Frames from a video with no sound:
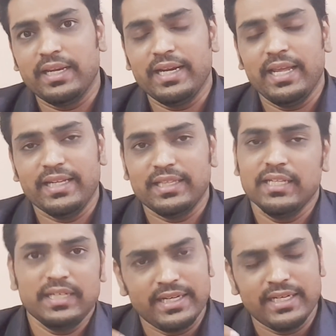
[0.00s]
ரெண்டாயிரத்துல
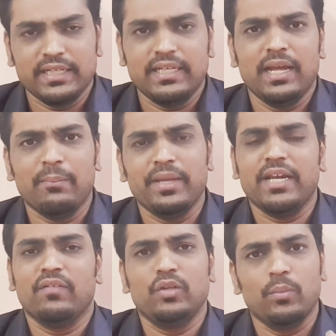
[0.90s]
இருந்து கிட்டத்தட்ட
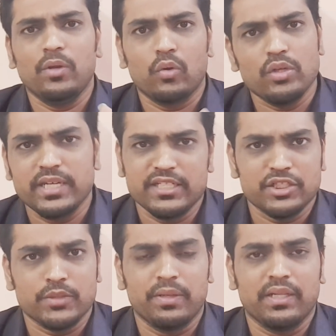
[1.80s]
அமெரிக்கா வந்து ரொம்ப க்ளோஸ்
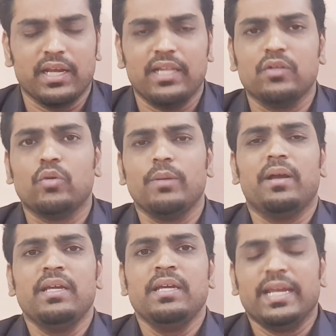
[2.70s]
ரிலேஷன்ஷிப்ல இருந்தாங்க அது
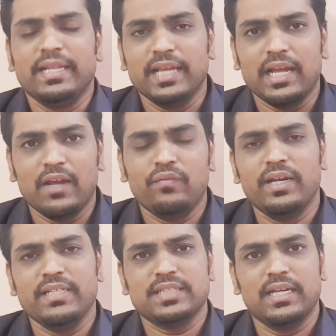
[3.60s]
குறிப்பாக இந்த
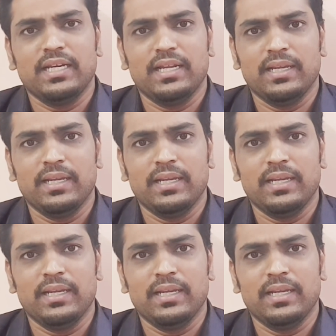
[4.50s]
ஆப்கானிஸ்தானில்